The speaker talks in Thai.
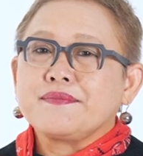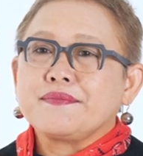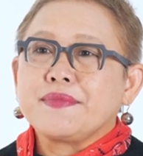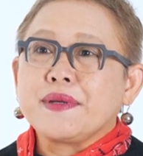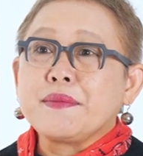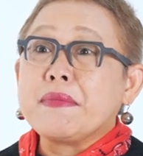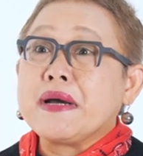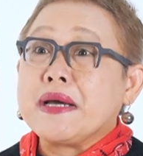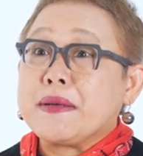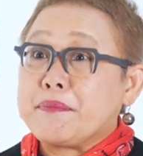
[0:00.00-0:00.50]
เป็
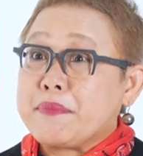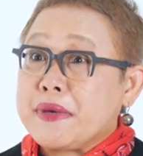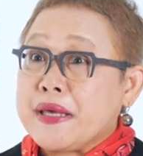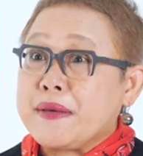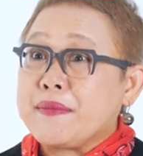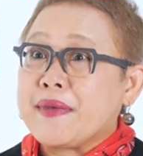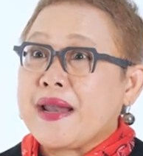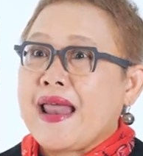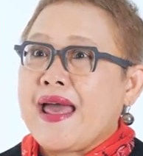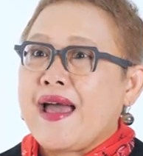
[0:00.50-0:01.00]
นหมื่นปี
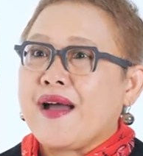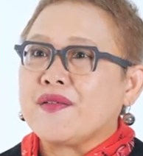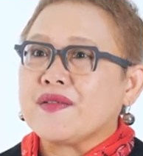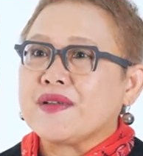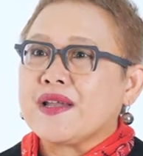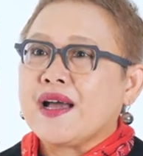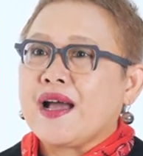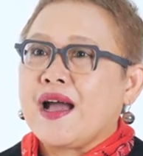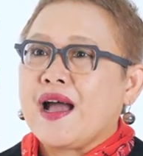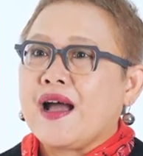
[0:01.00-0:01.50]
มาแล้ว
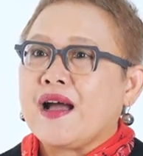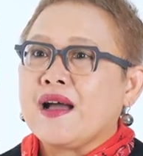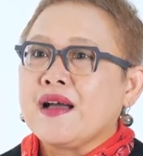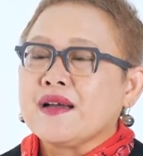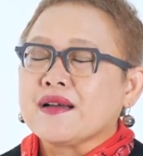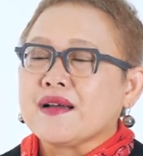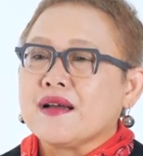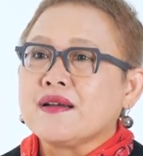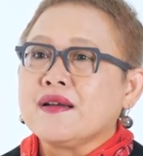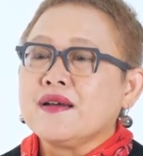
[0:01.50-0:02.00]
นะคะ
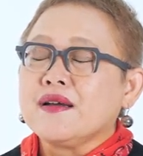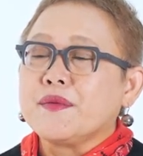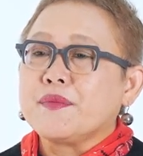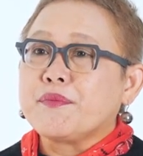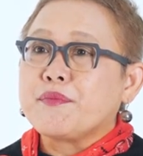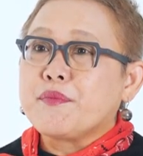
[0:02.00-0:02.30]
ก็คือ